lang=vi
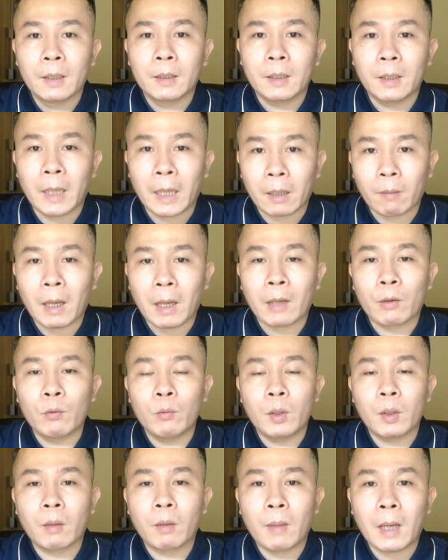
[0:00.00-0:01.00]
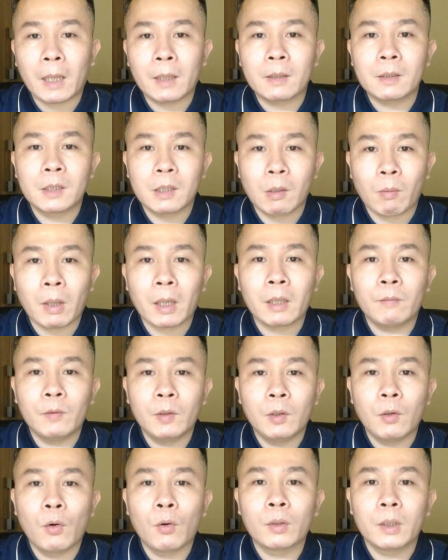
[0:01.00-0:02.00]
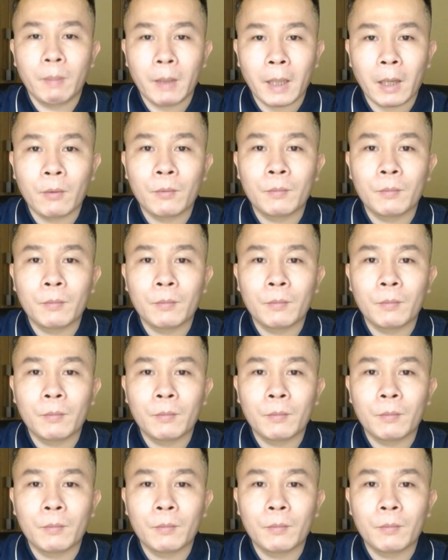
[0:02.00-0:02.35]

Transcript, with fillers: Thì hẹn gặp lại quý vị và các bạn trong các cái video tiếp theo.